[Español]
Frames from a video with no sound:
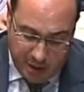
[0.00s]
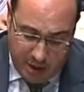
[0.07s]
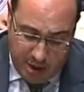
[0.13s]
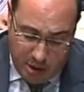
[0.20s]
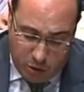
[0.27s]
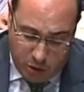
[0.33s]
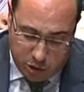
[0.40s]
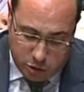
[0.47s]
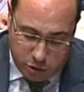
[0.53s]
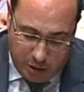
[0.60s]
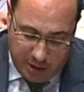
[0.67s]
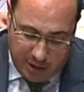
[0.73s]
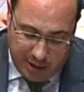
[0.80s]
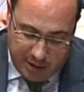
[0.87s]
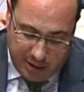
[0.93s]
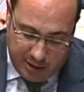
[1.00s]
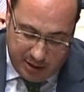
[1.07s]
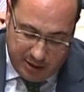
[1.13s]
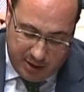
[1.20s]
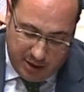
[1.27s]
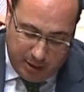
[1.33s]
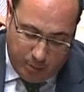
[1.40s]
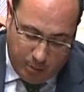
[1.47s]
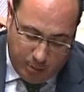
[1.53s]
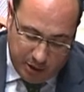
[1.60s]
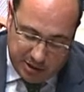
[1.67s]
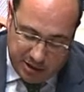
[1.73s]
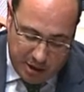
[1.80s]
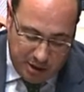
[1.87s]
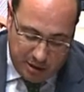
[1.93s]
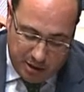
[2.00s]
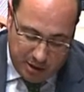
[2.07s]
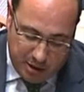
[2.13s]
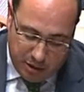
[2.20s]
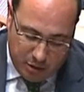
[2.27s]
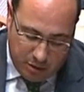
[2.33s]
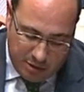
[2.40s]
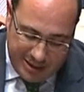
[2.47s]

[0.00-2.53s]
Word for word: Y en cuanto a eh, la propuesta de interino,